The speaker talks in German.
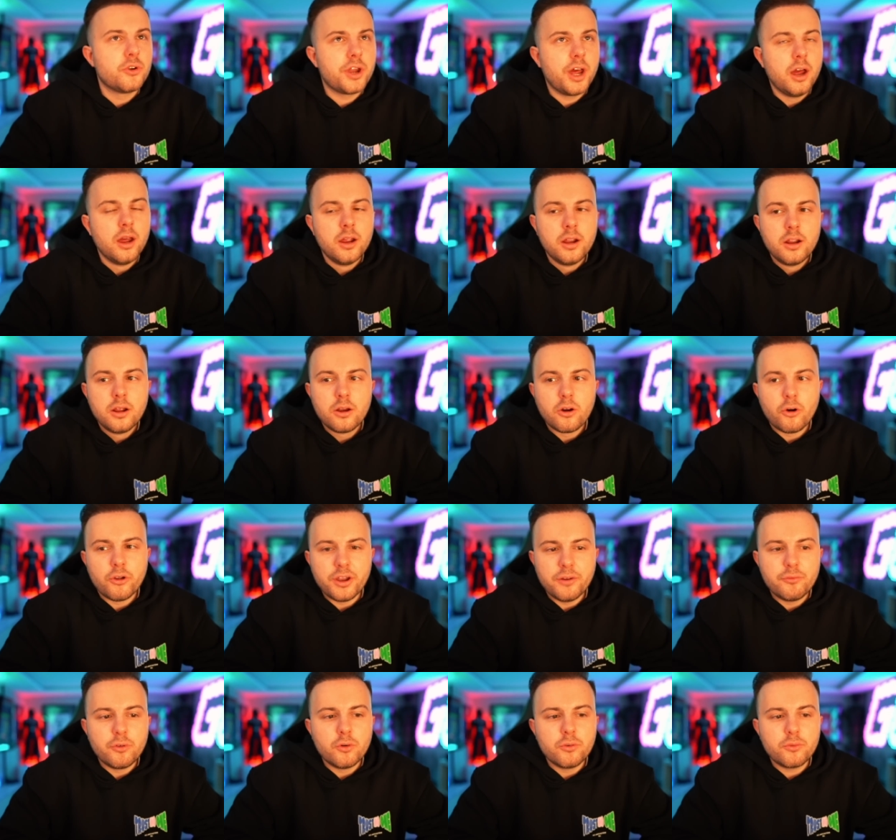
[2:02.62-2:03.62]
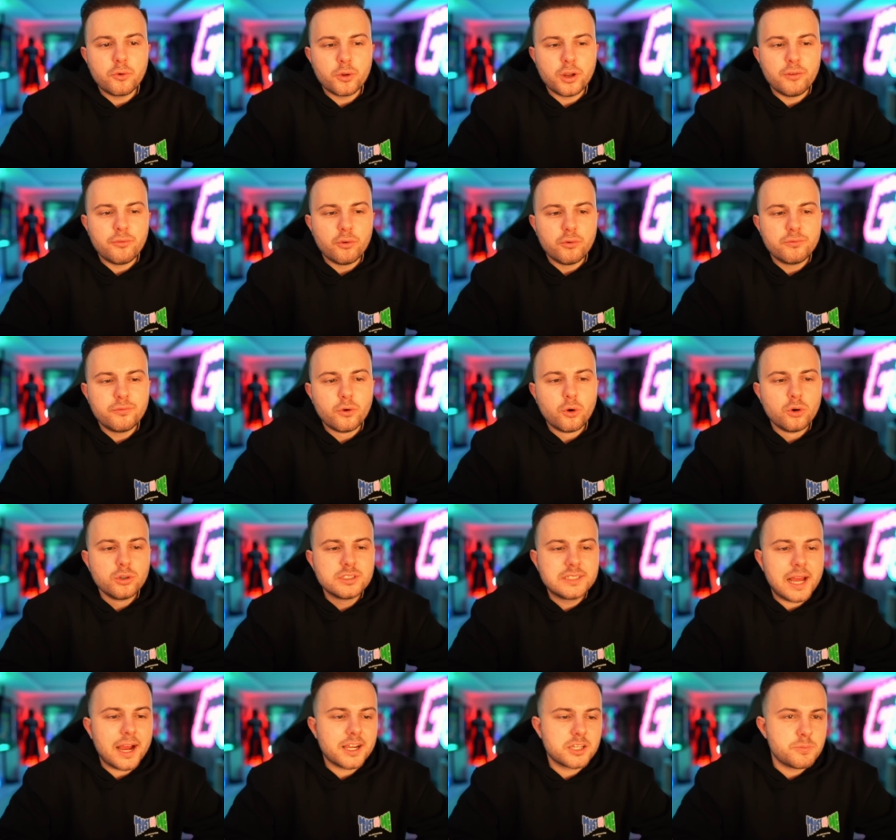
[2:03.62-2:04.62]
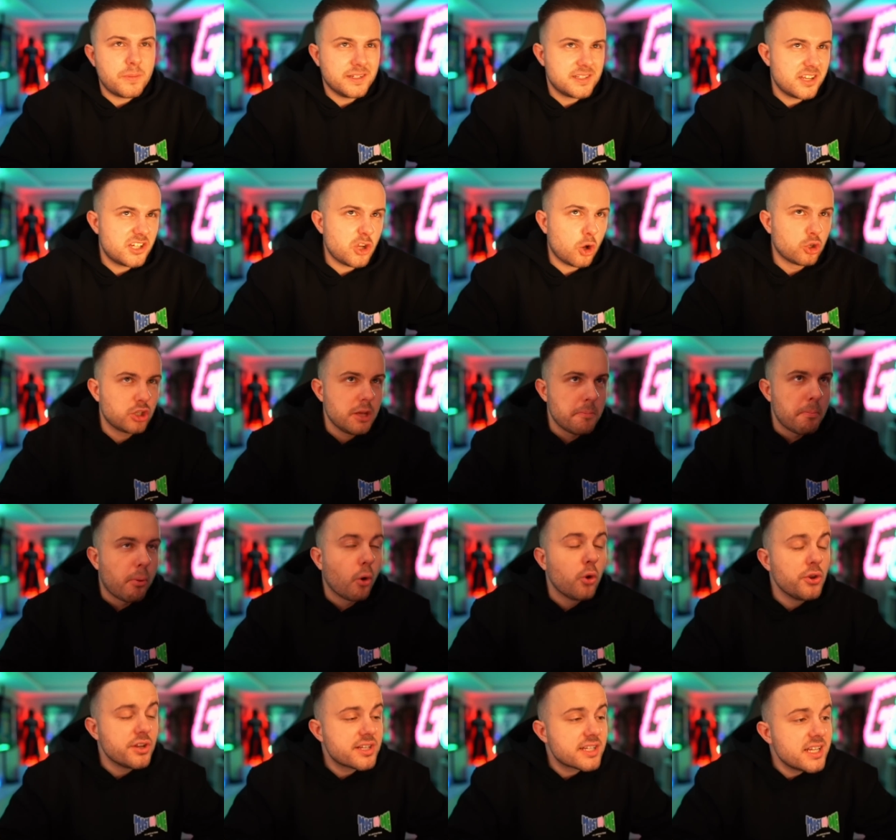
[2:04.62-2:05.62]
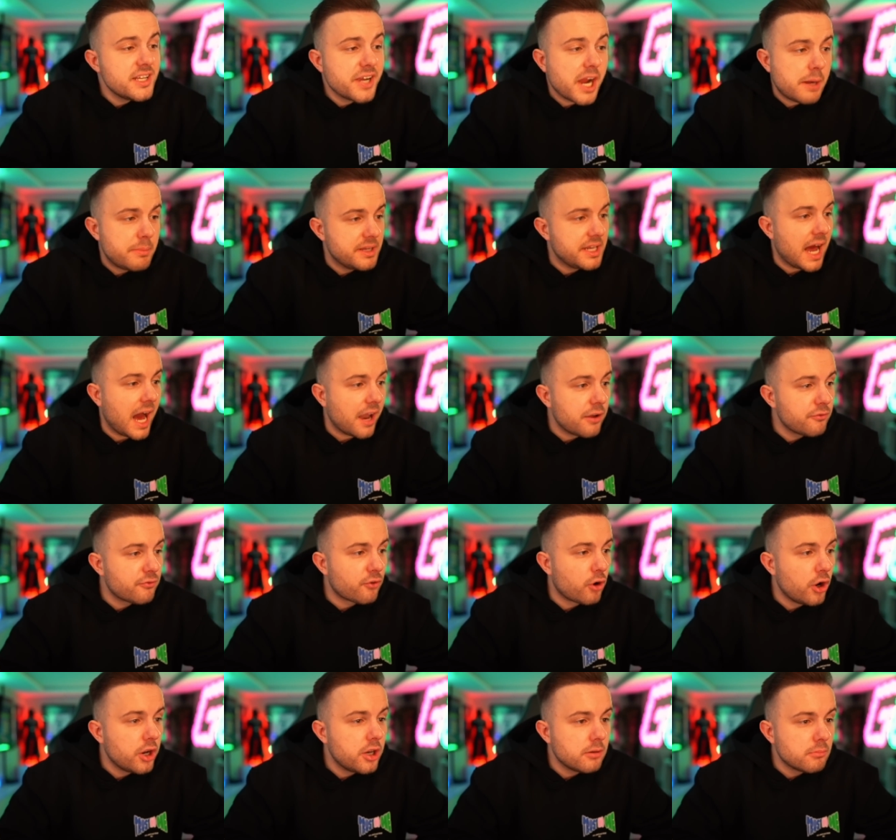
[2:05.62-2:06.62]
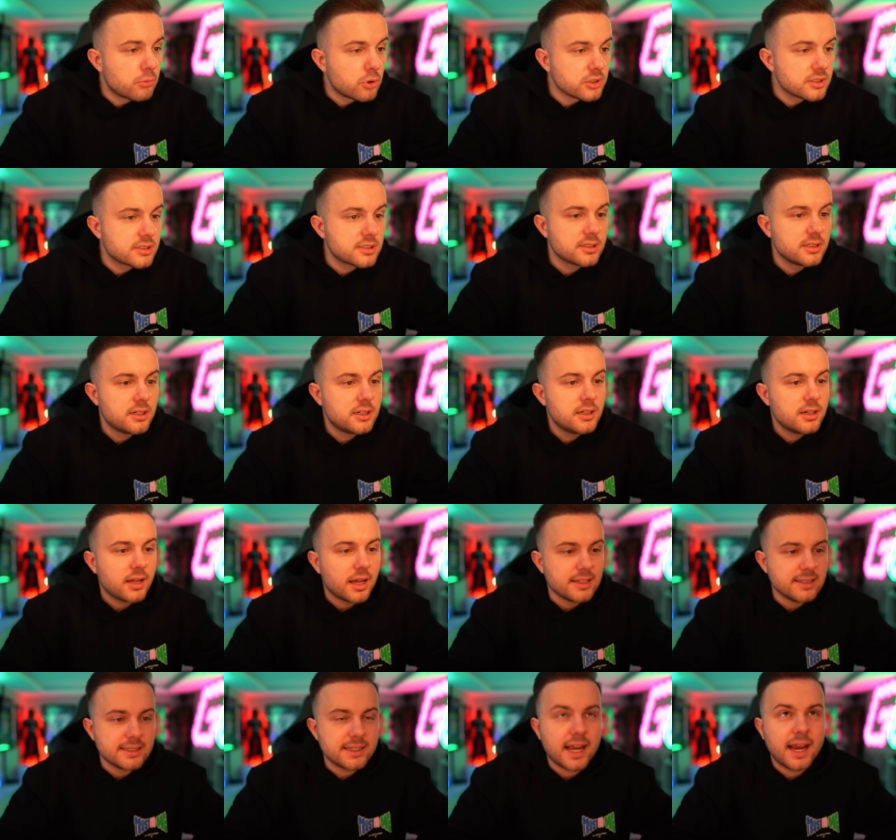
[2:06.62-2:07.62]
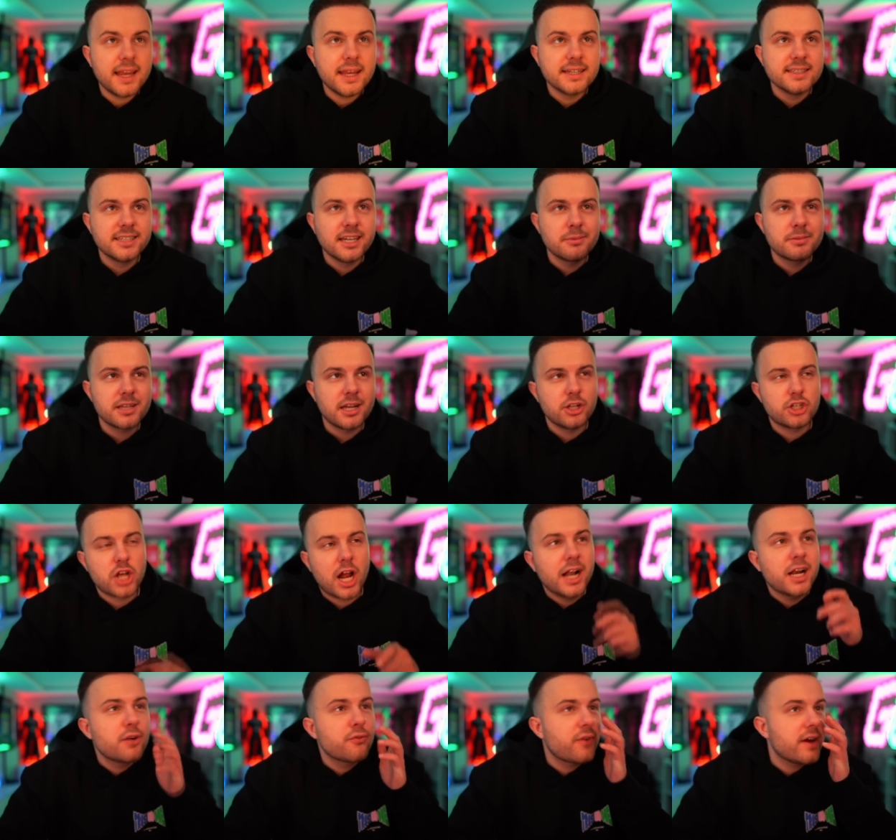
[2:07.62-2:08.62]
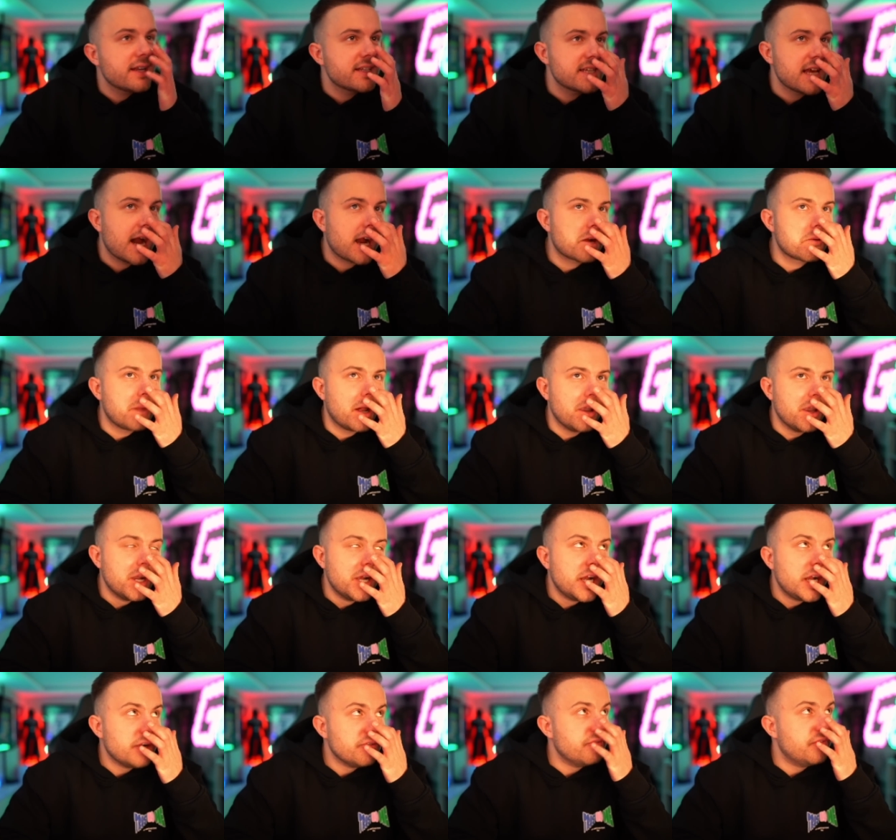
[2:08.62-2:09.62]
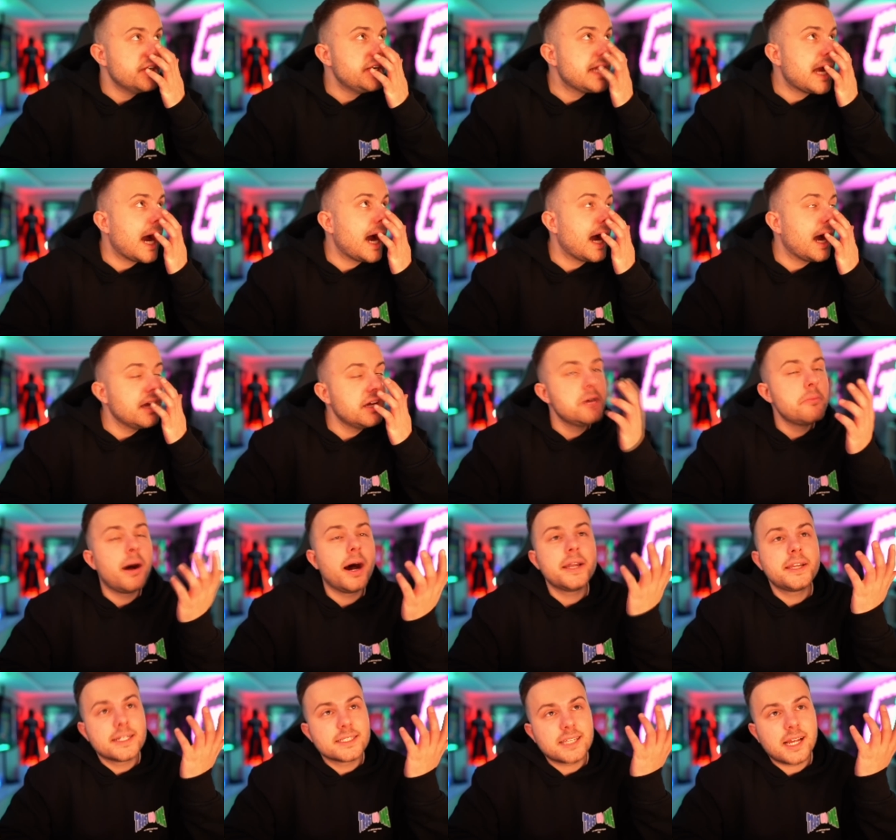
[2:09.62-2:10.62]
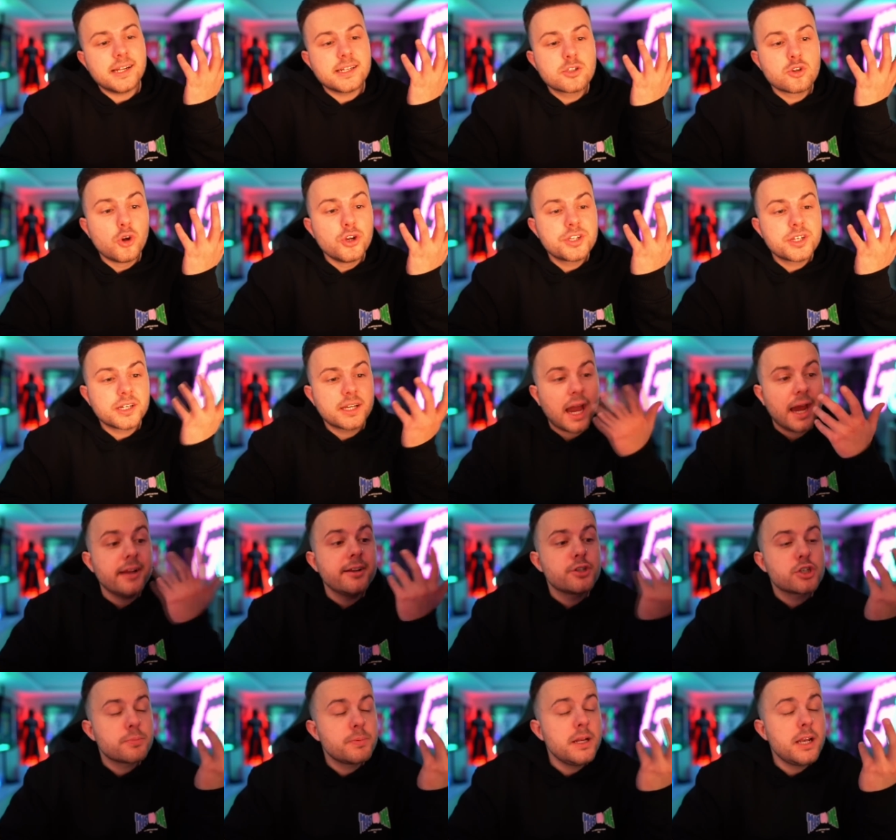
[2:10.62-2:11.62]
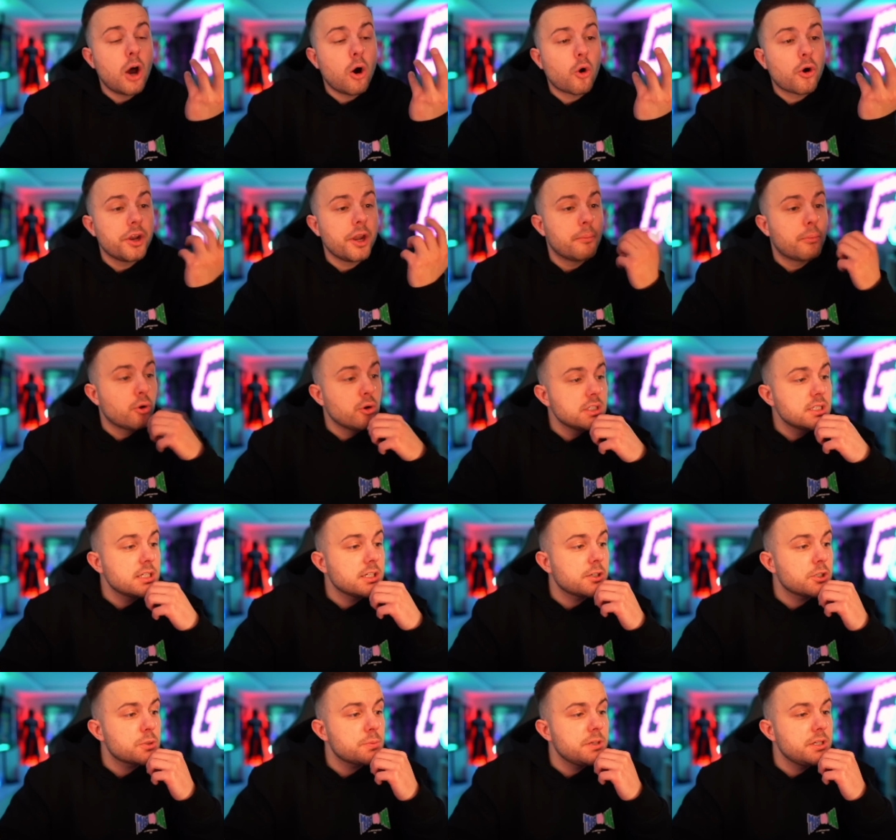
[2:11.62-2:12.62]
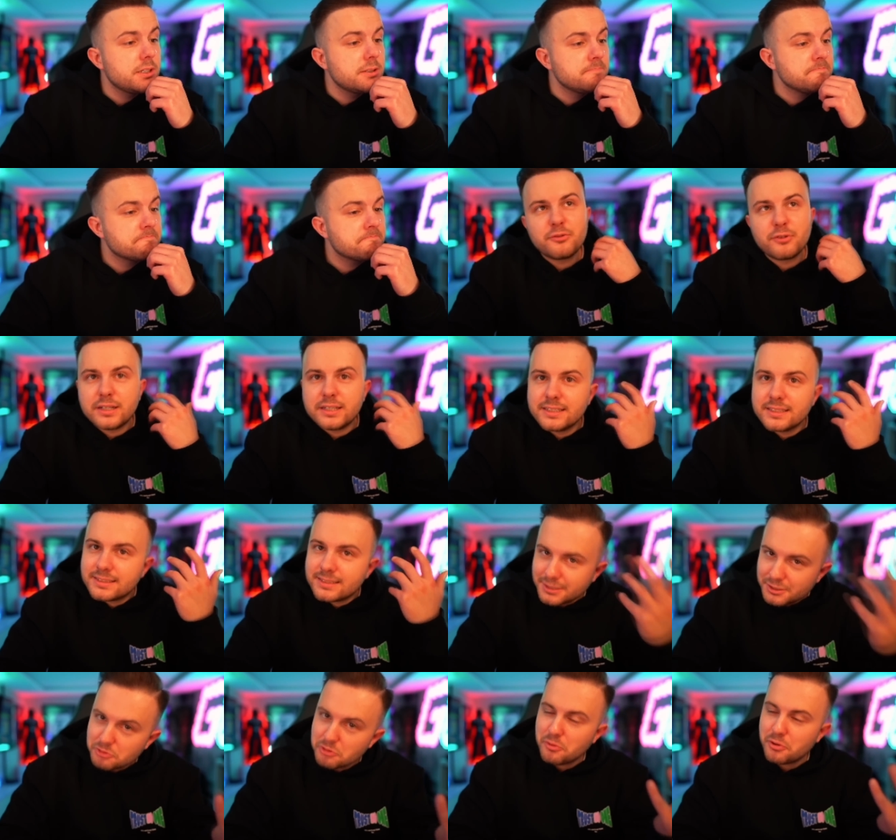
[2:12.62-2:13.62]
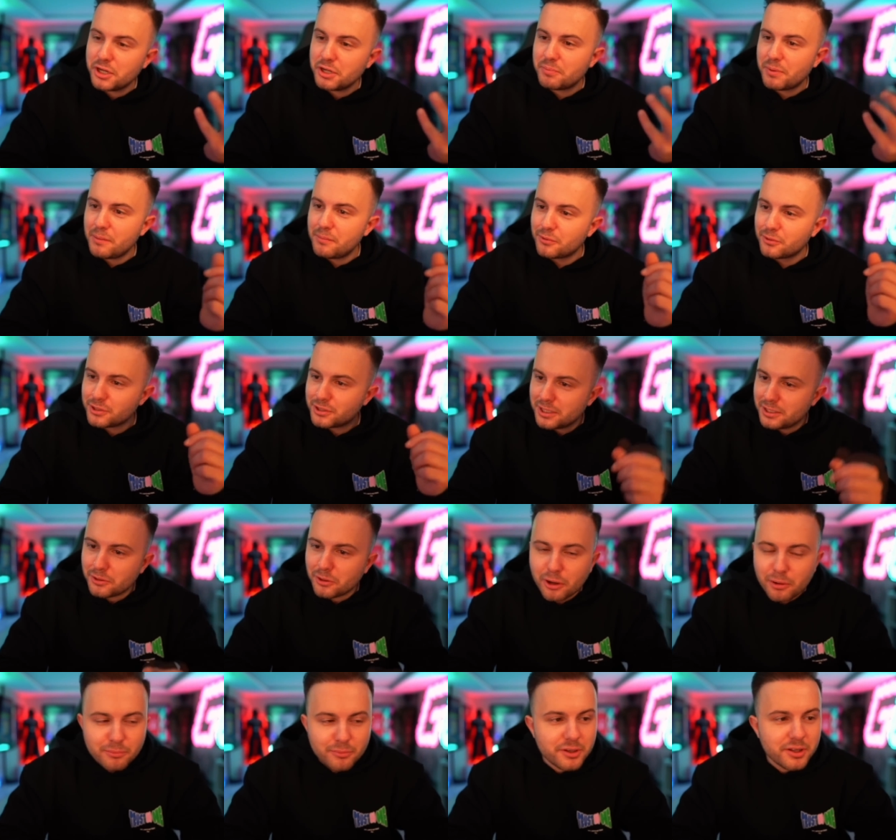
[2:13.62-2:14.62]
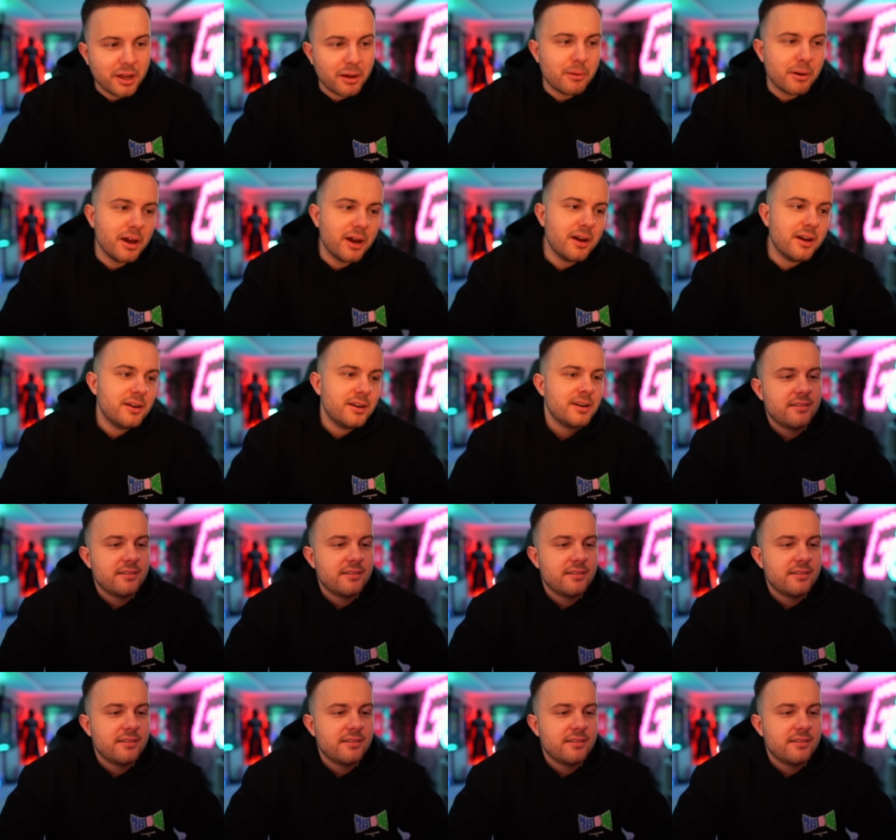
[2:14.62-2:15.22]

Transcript: oder, oder, oder wo, wo sage ich mal, sich auch die Bundesliga mit anfreunden muss. Also ich kann ja selbst als Schalke-Fan sagen, man will ja immer, dass halt solche geilen Spiele auch in der Bundesliga spielen. Vielleicht jetzt nicht unbedingt bei Borussia Dortmund, aber